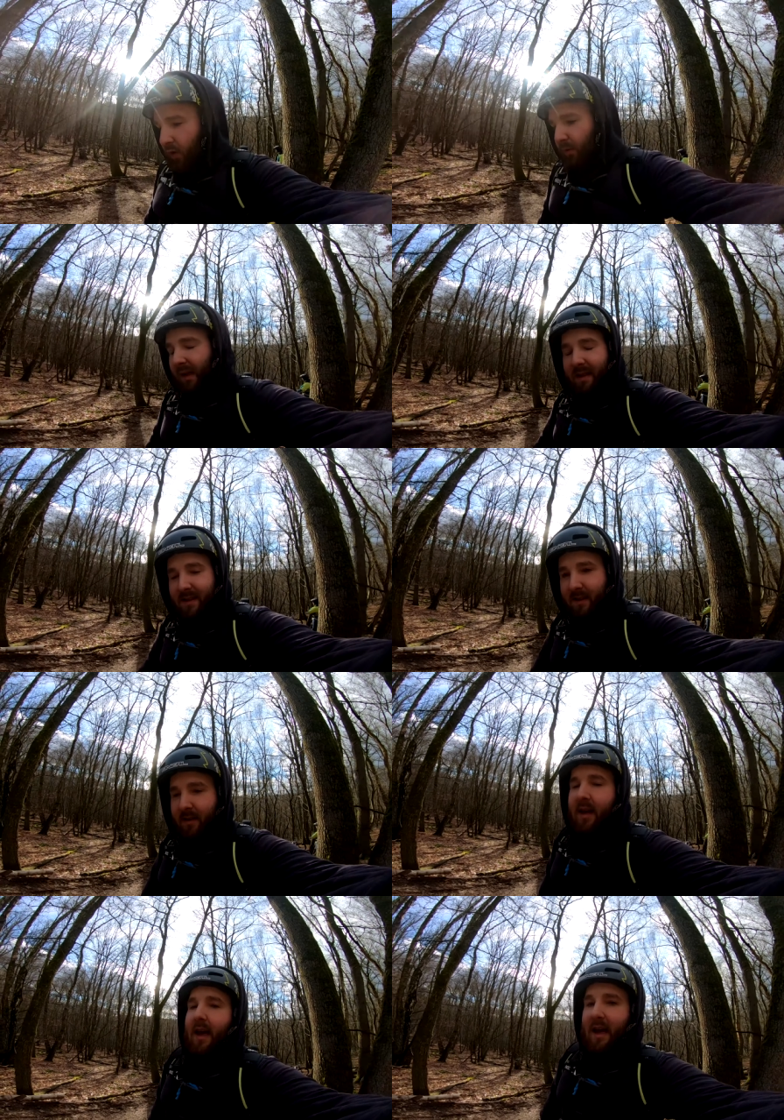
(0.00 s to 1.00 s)
Freunde, in dem
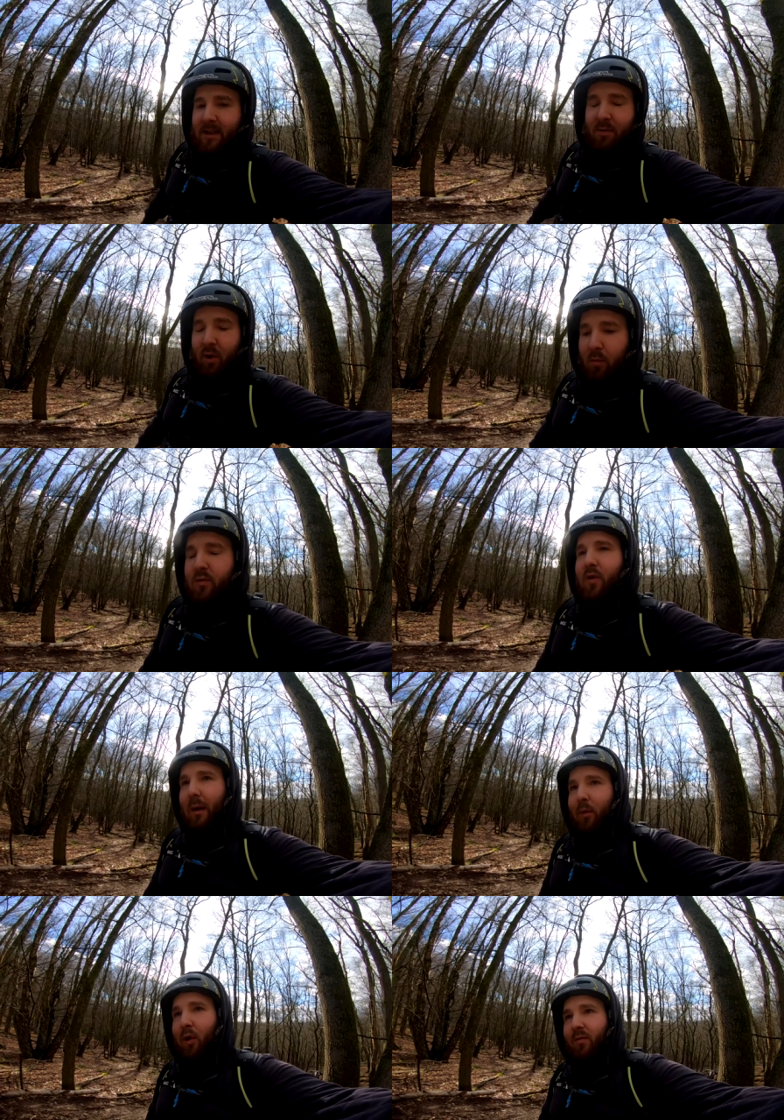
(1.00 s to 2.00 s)
Sinne, herzlich willkommen zu
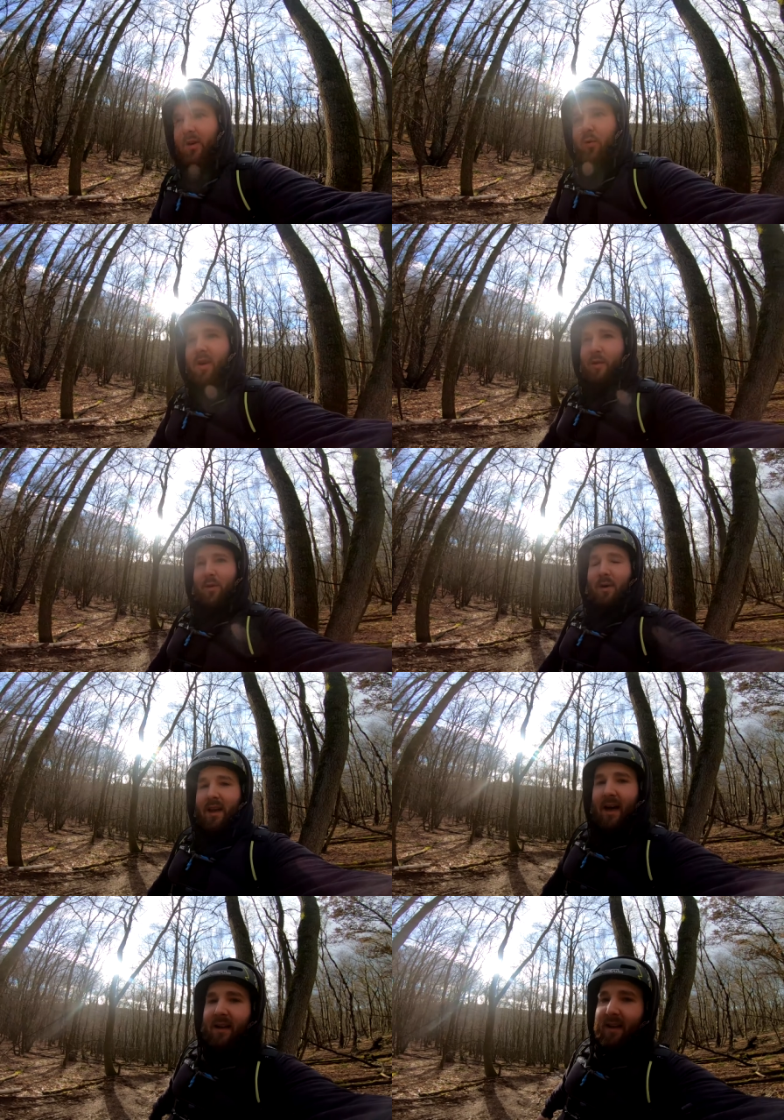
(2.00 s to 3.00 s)
einem neuen Video hier auf dem
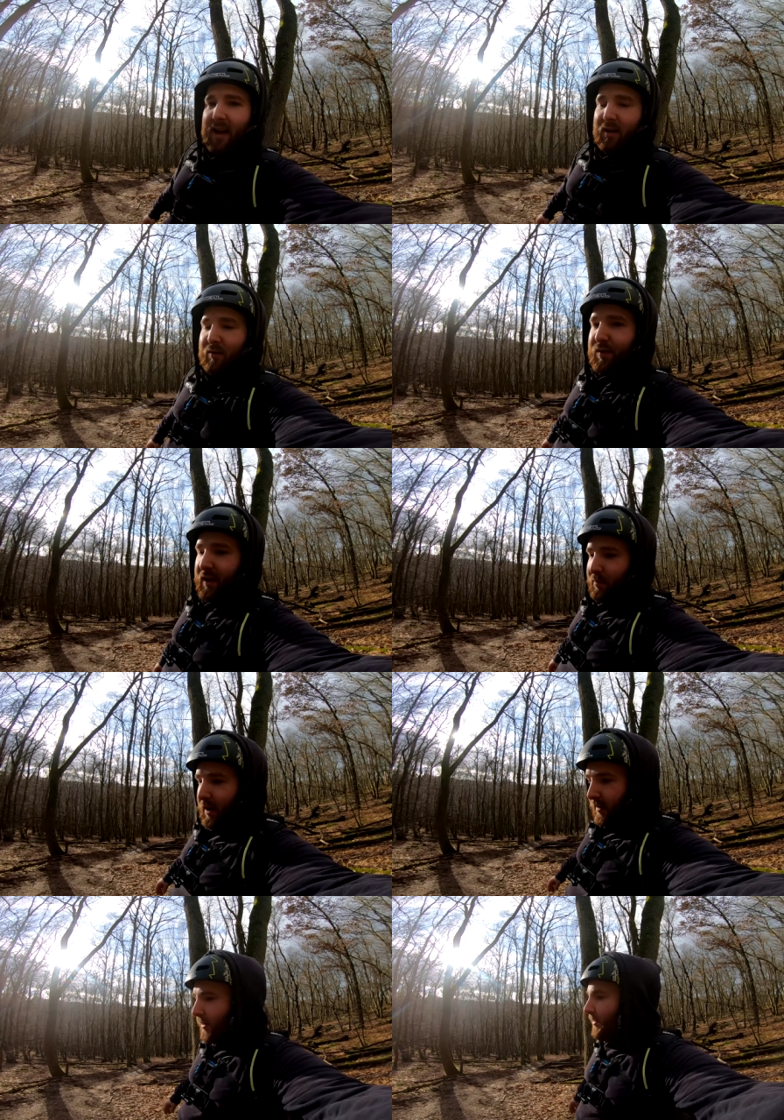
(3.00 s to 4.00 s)
Kanal Der Fette
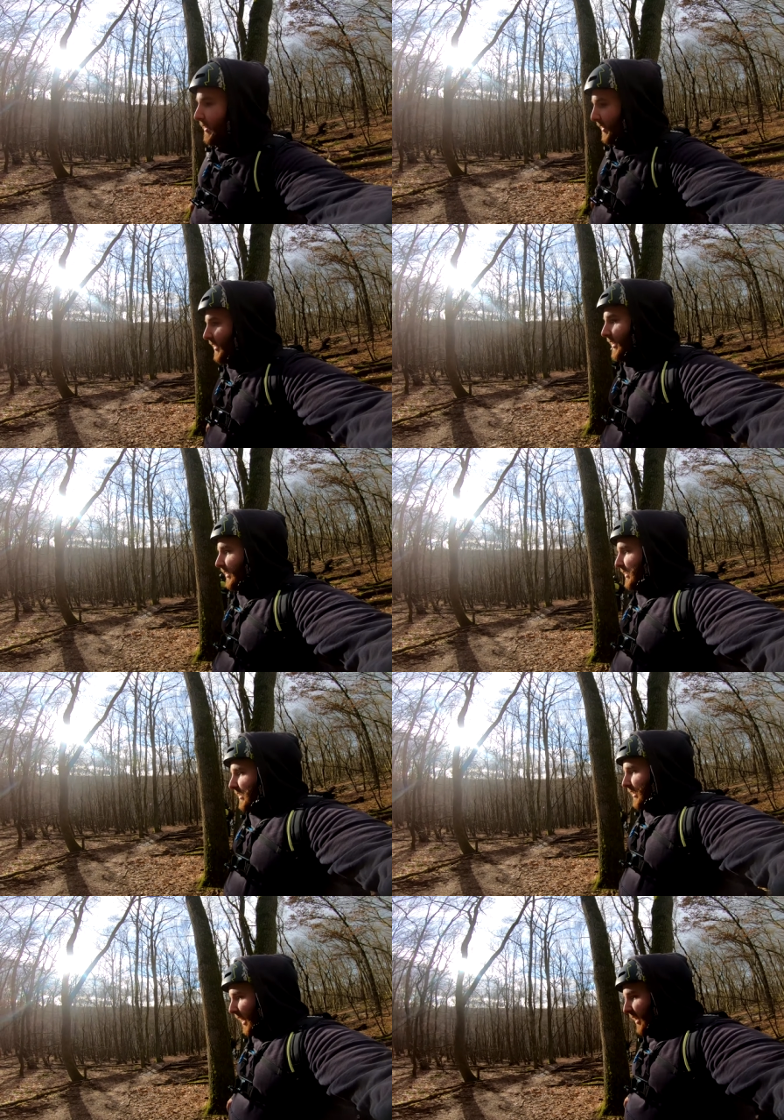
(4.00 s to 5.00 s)
Biker.
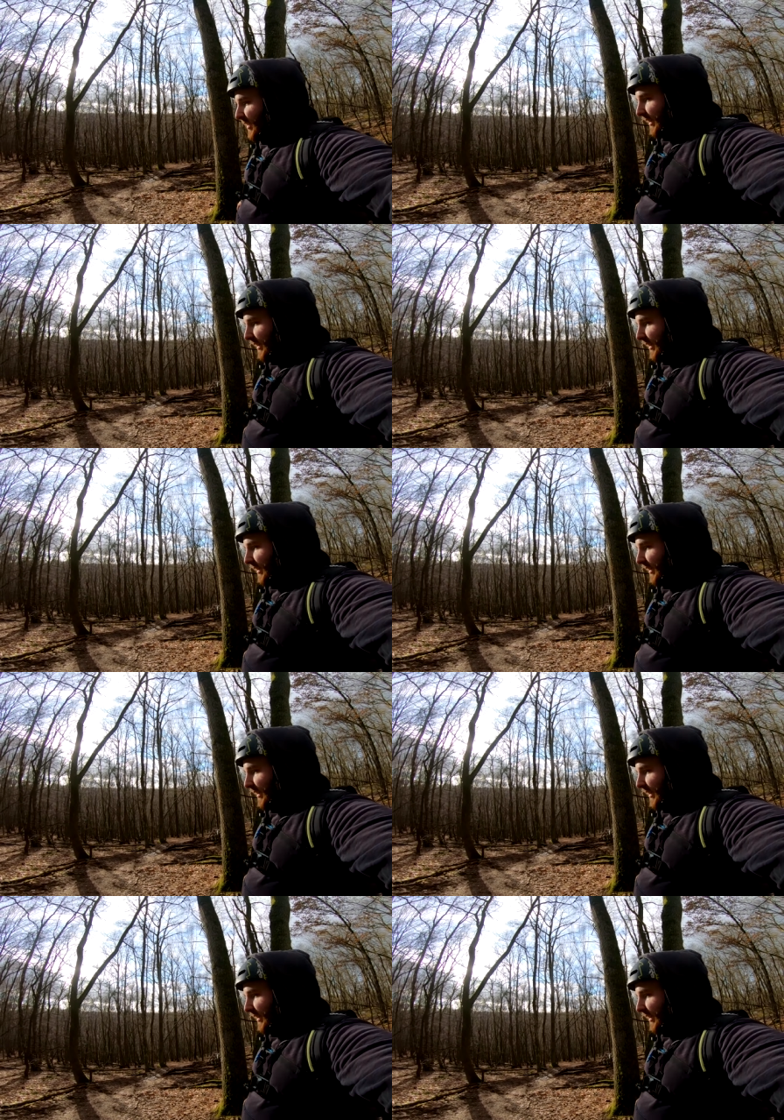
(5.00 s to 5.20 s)
Ja,